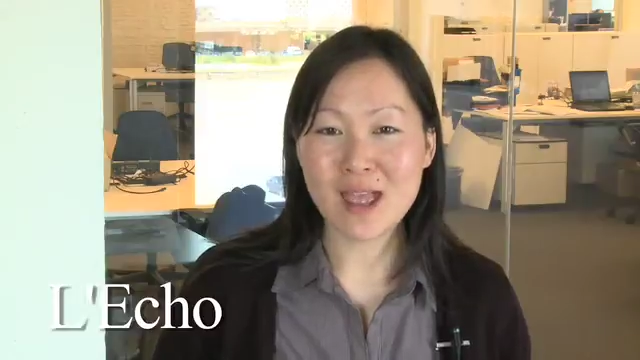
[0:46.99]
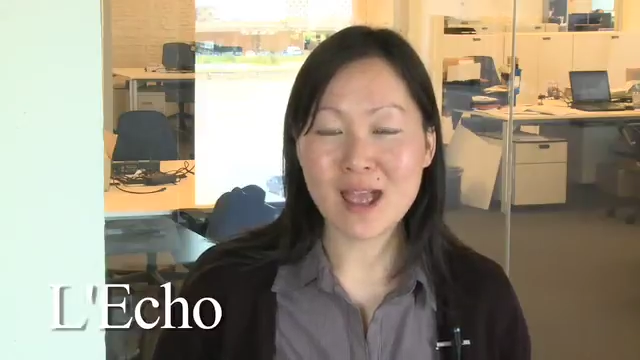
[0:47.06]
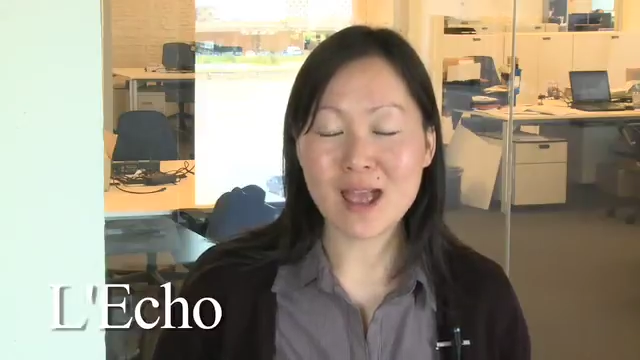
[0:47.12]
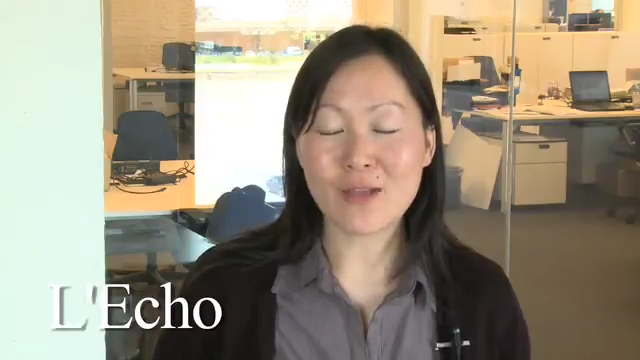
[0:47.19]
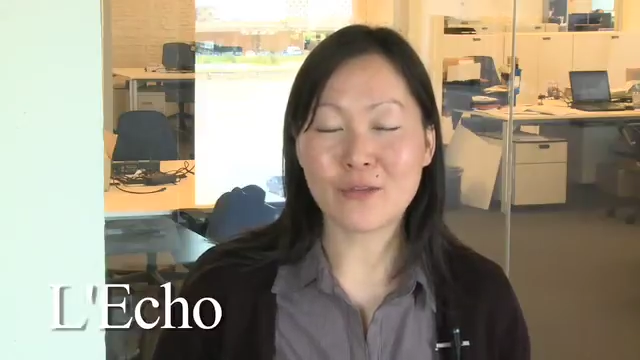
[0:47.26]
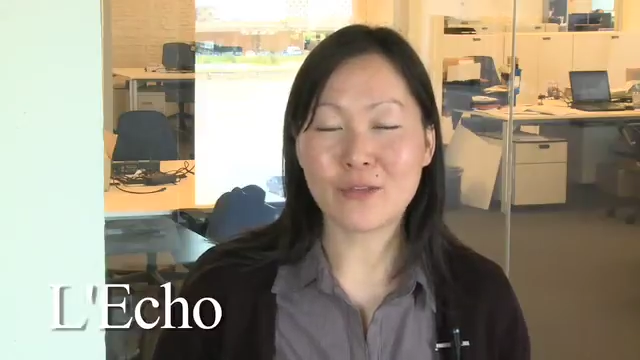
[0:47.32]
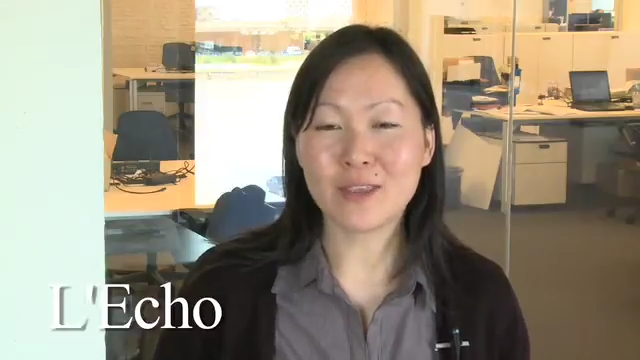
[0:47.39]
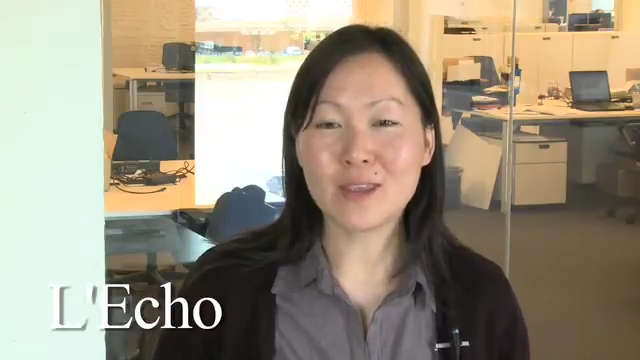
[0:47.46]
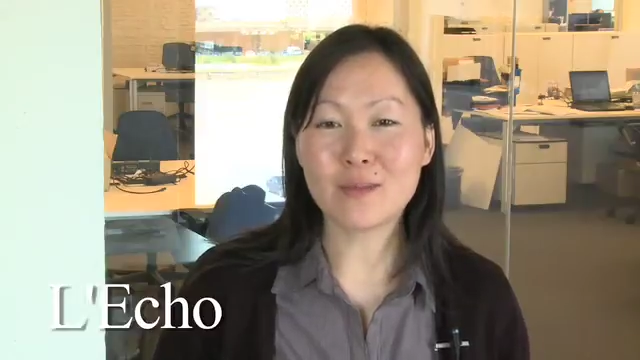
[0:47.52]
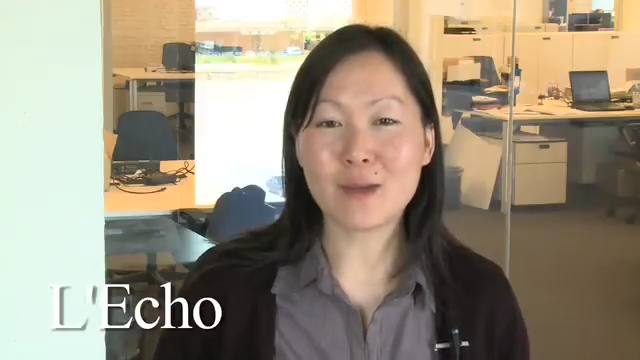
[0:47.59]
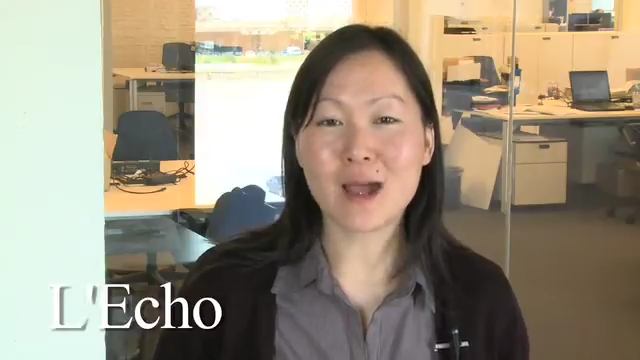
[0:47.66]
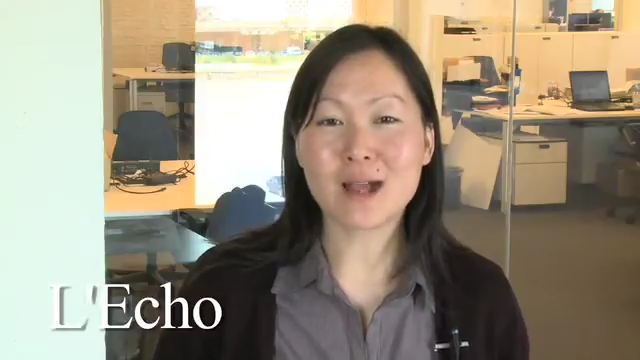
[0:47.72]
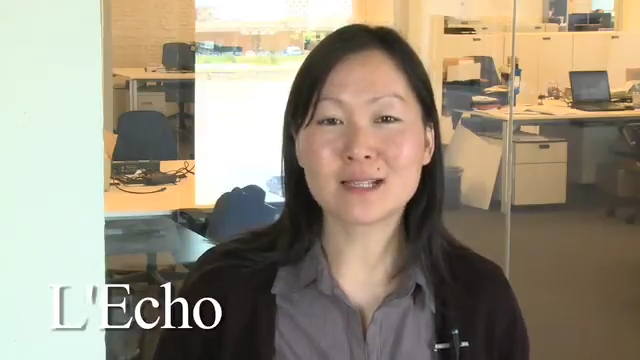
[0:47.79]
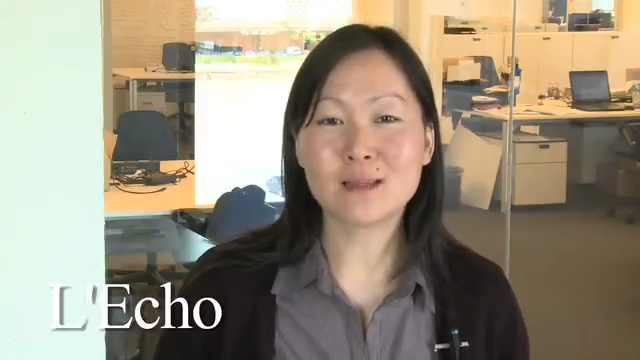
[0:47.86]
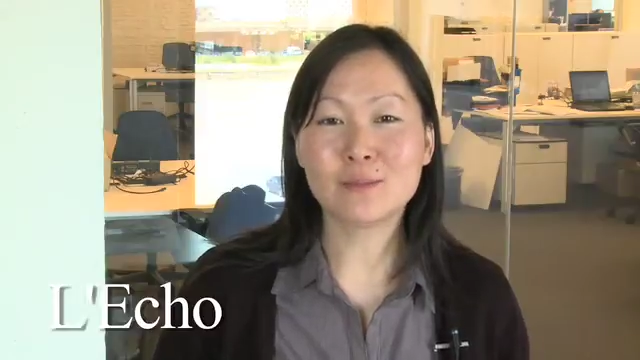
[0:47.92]
a fini par
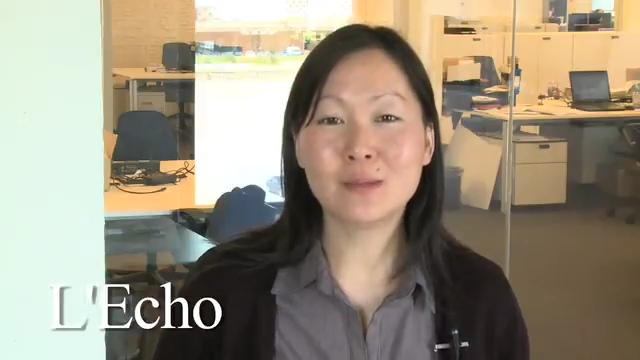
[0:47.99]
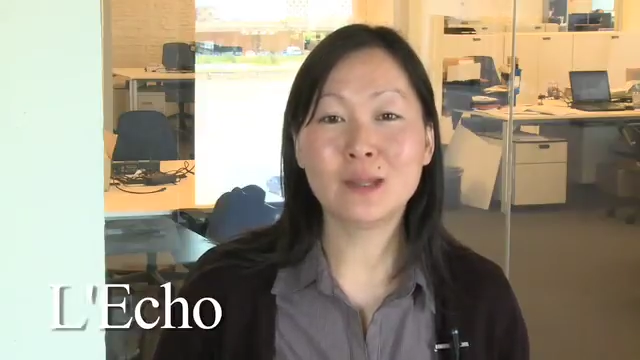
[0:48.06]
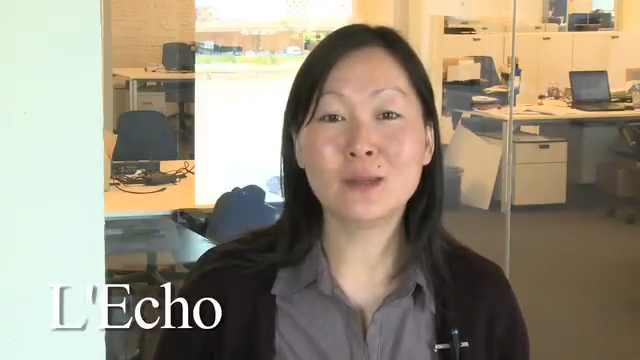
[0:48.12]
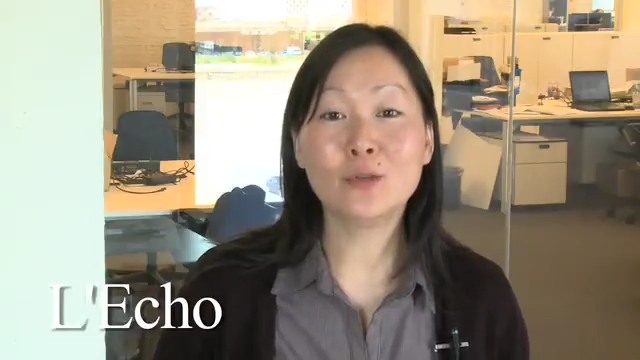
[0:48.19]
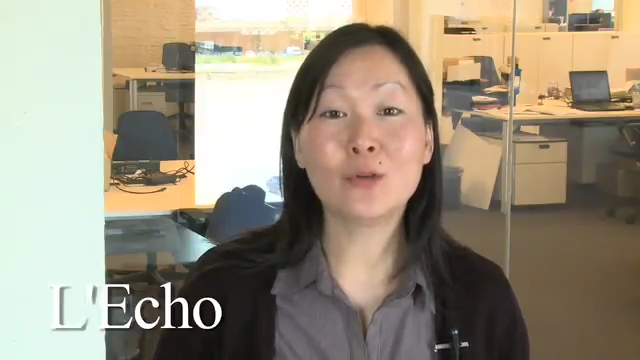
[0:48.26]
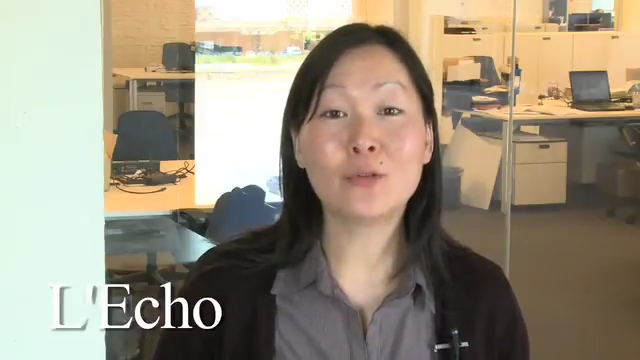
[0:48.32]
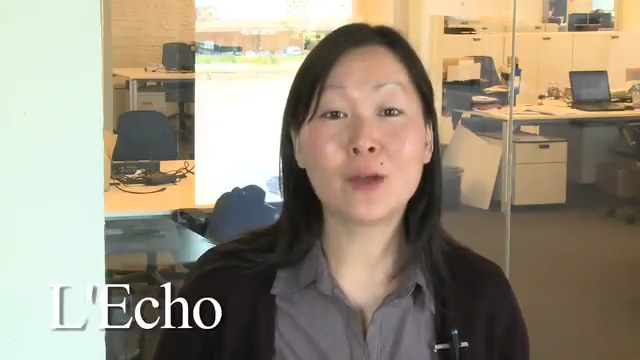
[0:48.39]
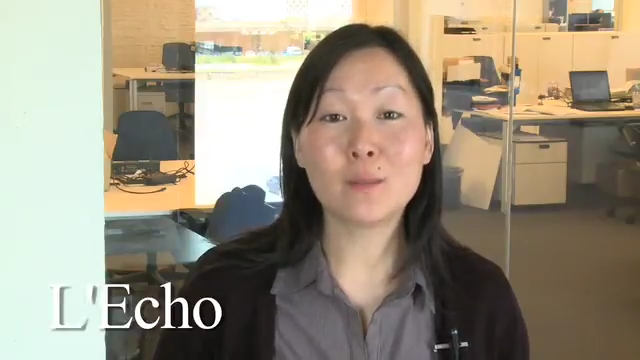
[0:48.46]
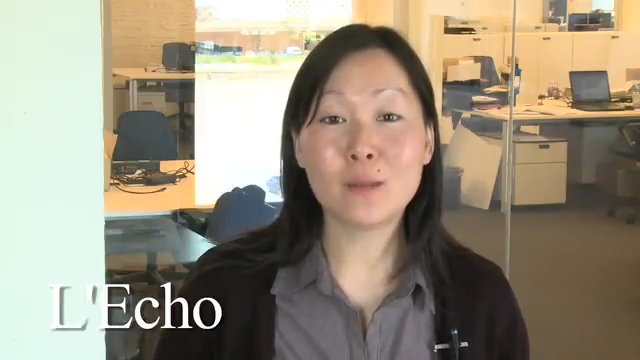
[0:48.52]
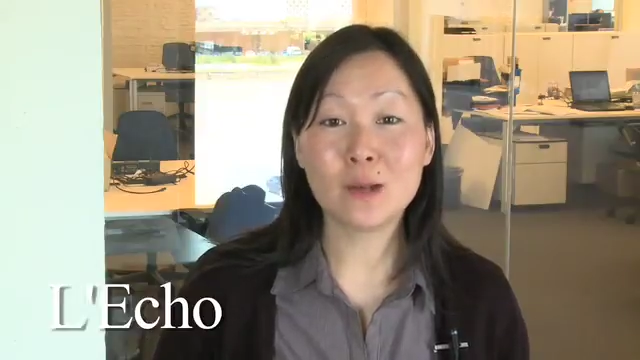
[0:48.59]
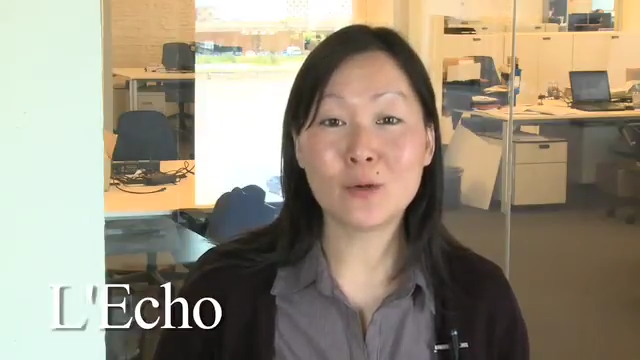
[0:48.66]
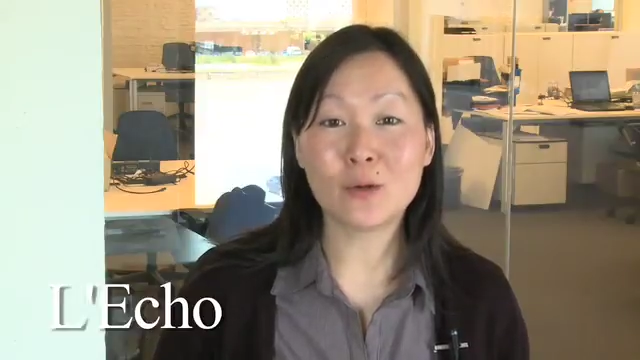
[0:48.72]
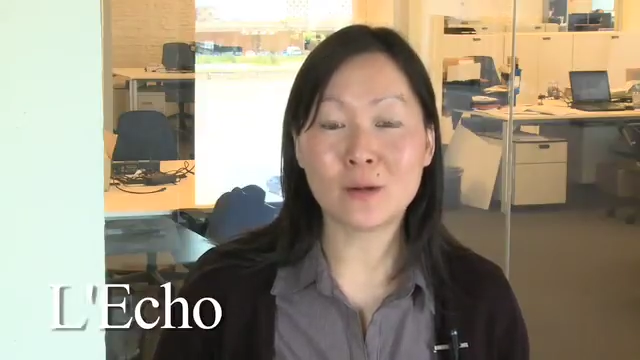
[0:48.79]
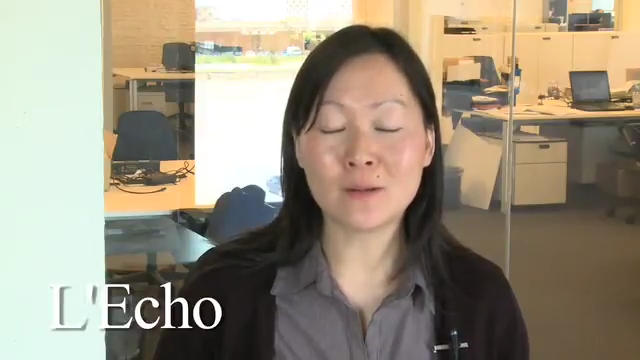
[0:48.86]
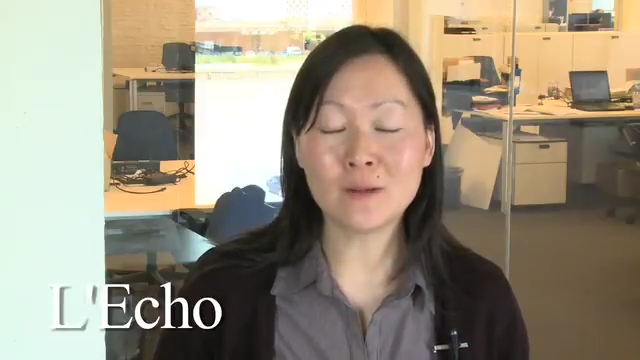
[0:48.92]
accepter une offre
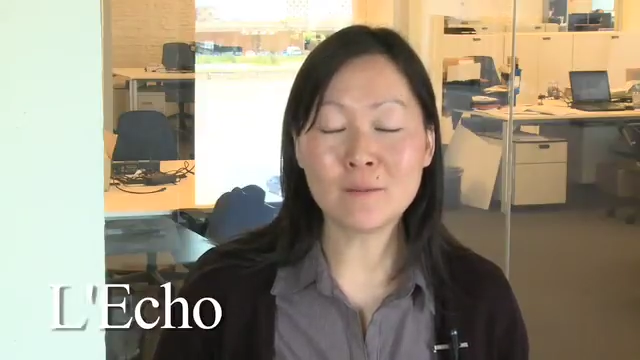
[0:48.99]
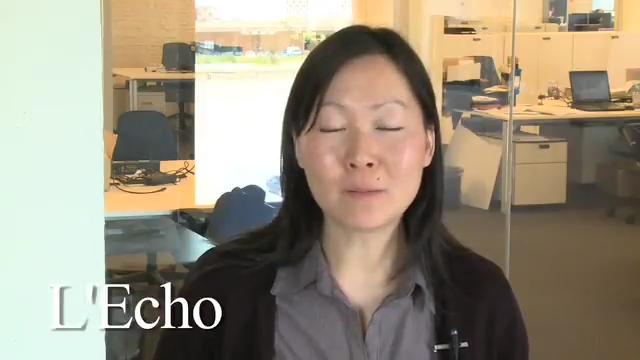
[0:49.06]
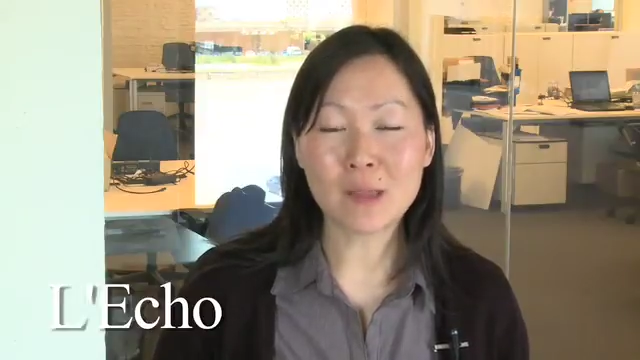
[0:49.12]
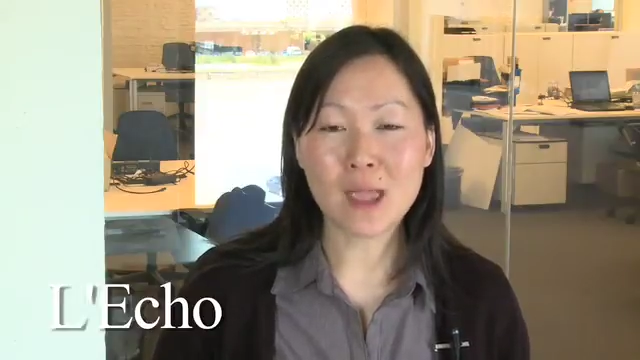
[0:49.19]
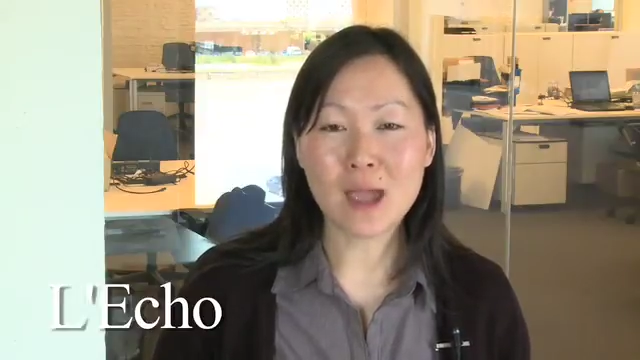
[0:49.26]
améliorée